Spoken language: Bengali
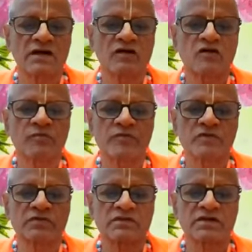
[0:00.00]
কারণ
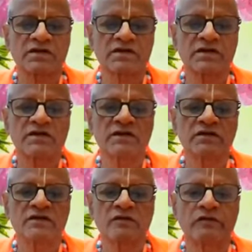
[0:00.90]
প্রত্যেকেই
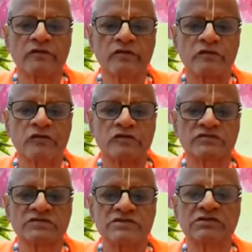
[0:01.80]

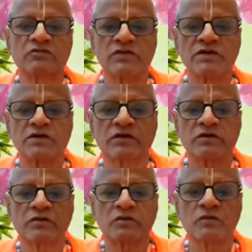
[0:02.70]
অস্তিত্বে
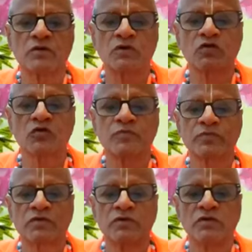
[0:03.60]
কোনরূপ
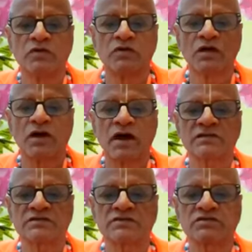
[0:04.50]

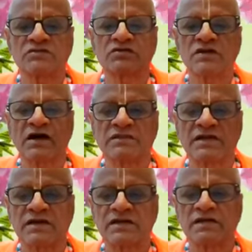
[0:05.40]
আত্মীয়সজ্জা না
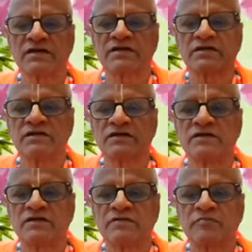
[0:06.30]
থাকলে
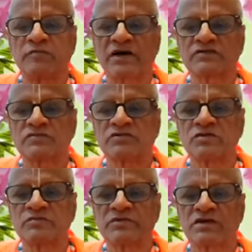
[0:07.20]

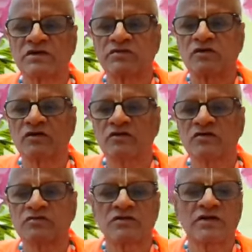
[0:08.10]
বাসুদেব থেকে
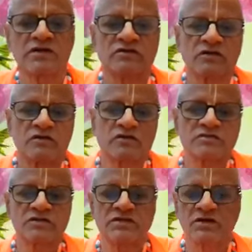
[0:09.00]
শঙ্কর্ষণের
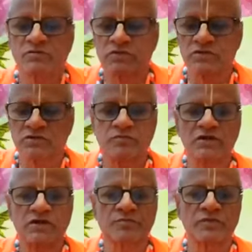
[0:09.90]
শঙ্কর্ষণ থেকে
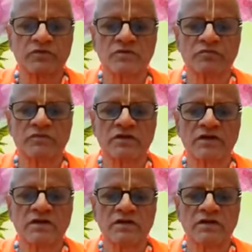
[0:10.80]
প্রদ্যুম্নের
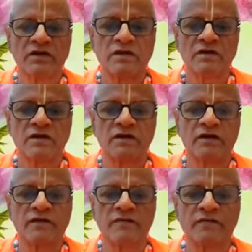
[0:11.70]
প্রদ্যুম্নের
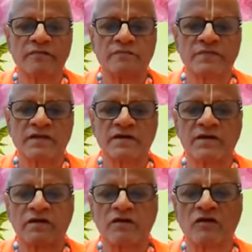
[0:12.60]
হ্যাঁ
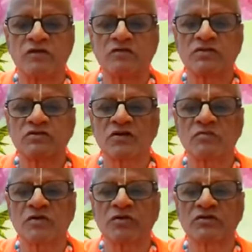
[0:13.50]
থেকে অনিরুদ্ধ
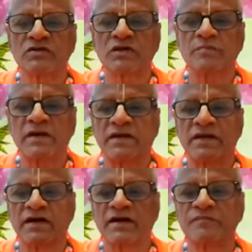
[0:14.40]
জন্ম হতে পারে
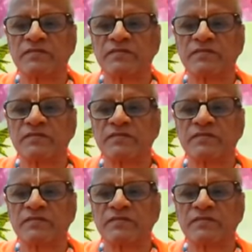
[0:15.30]
না